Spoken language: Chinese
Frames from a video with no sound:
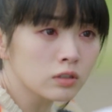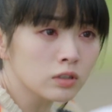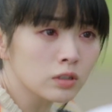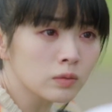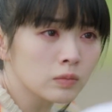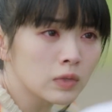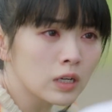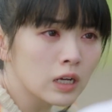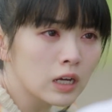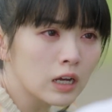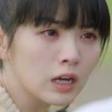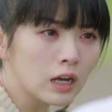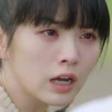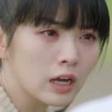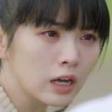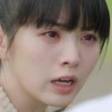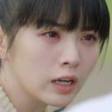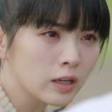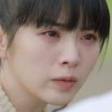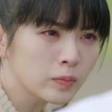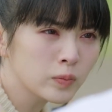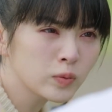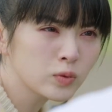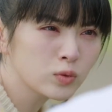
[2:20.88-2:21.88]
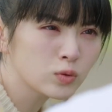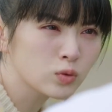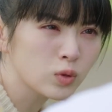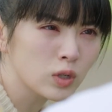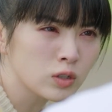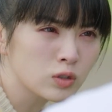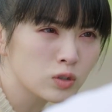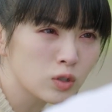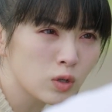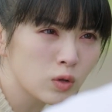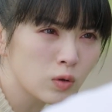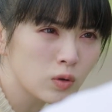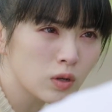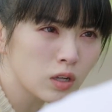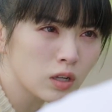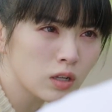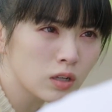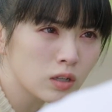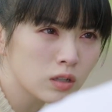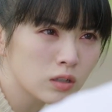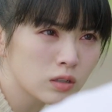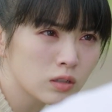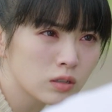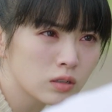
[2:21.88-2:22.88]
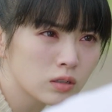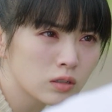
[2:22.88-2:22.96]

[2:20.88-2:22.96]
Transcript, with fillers: 你怎么还不转走啊？